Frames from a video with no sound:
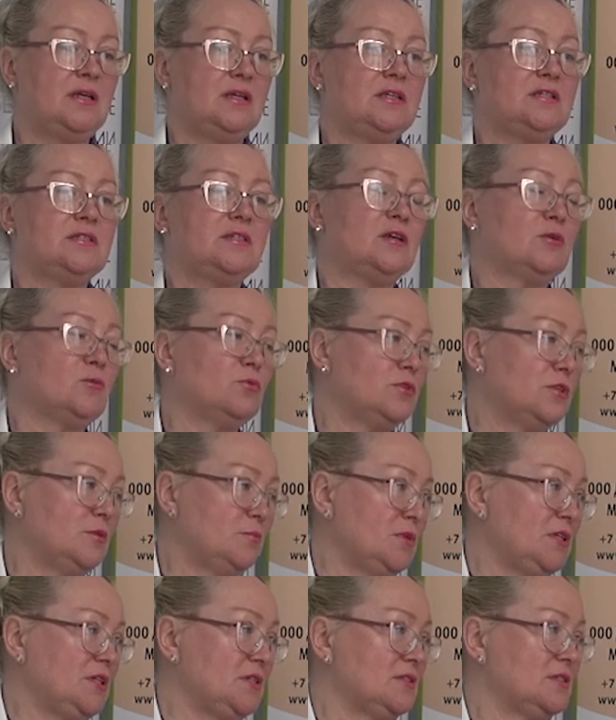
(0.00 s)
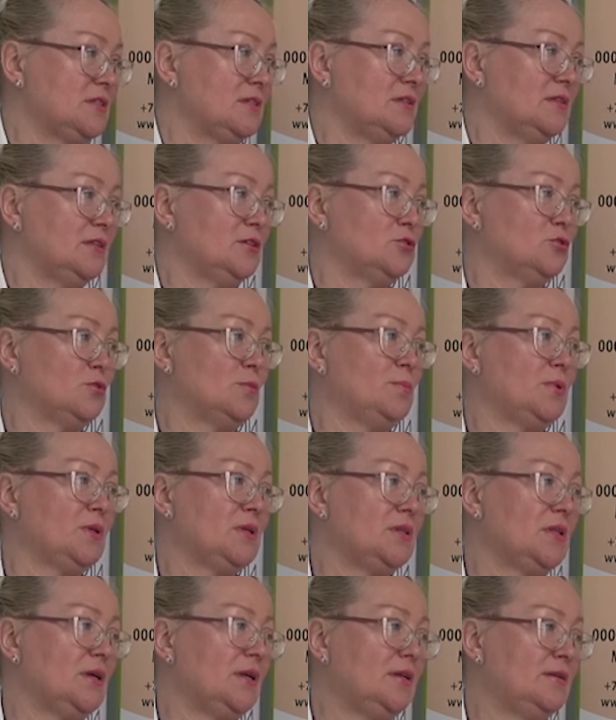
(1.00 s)
и с народной медициной, что
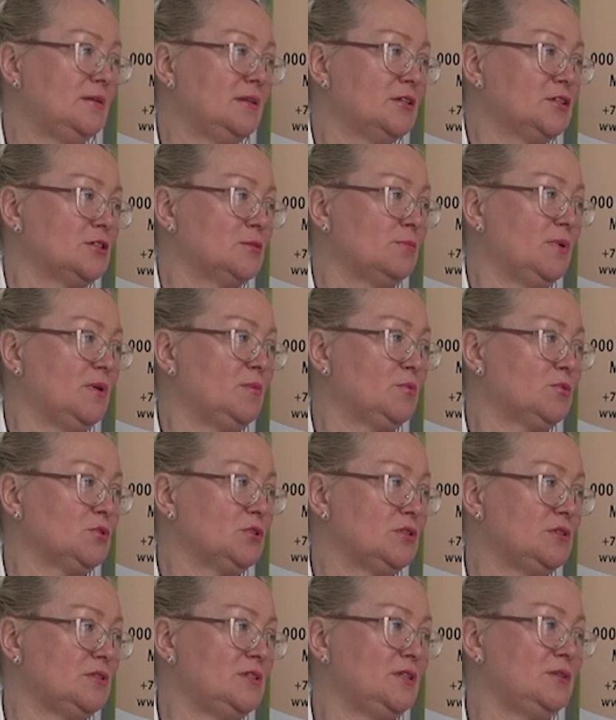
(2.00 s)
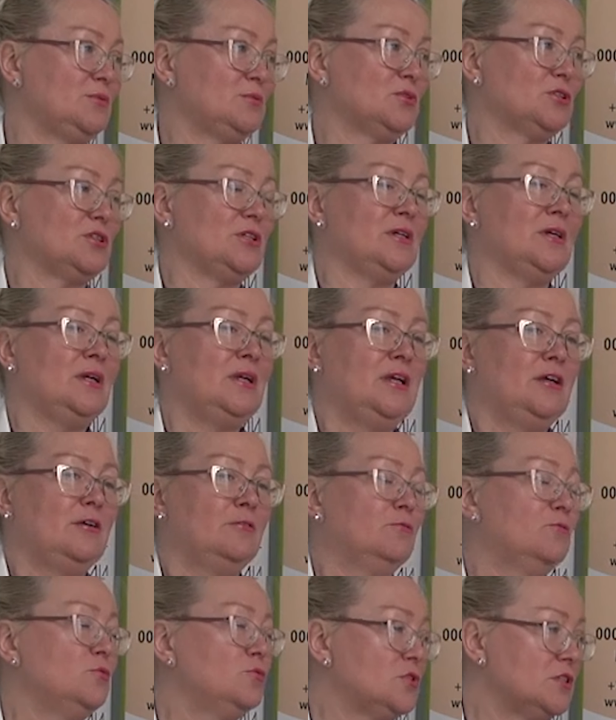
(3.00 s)
передали наши бабушки, дедушки
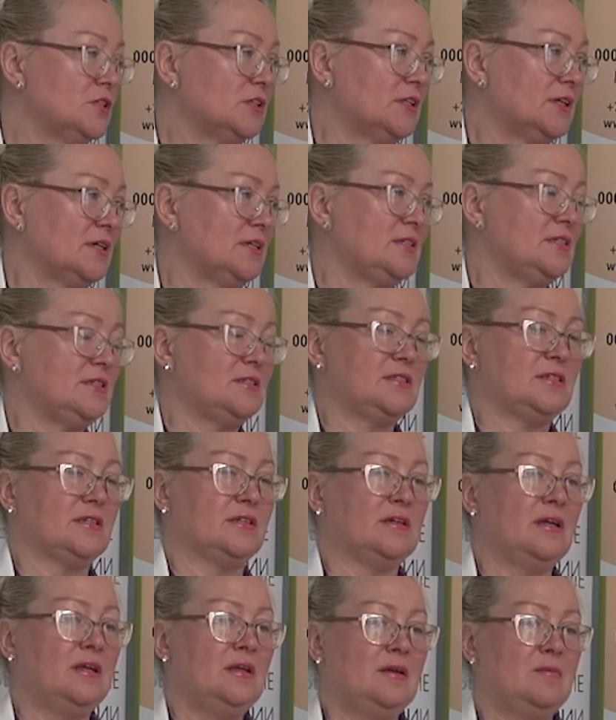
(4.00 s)
в устных традициях.